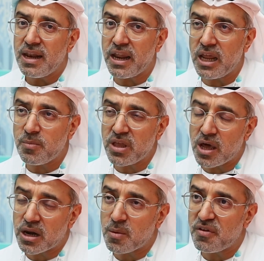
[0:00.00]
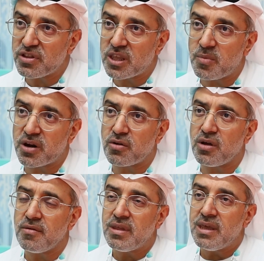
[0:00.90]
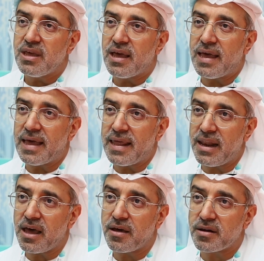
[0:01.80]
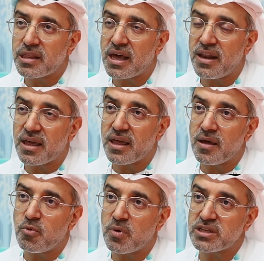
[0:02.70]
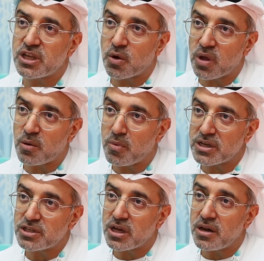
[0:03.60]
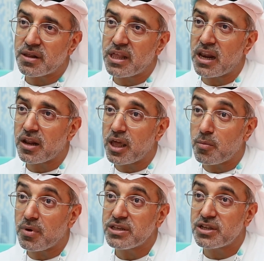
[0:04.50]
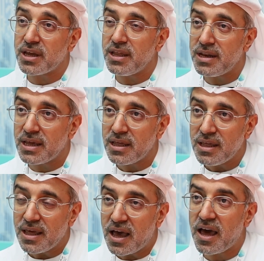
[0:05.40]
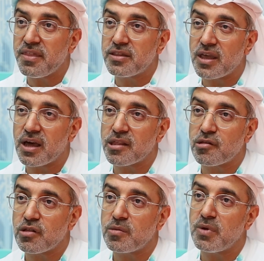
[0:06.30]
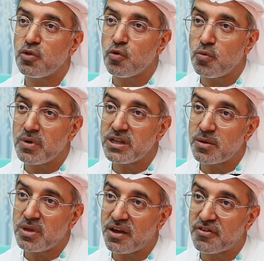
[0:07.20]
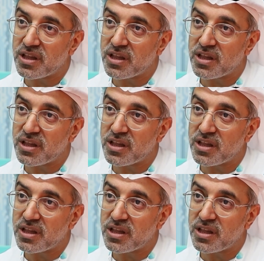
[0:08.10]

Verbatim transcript: لأن إبداء الرغبة في التبرع آه، له رسالة مباشرة وغير مباشرة الرسالة الغير مباشرة أن هذا التخصص مدعوم من جميع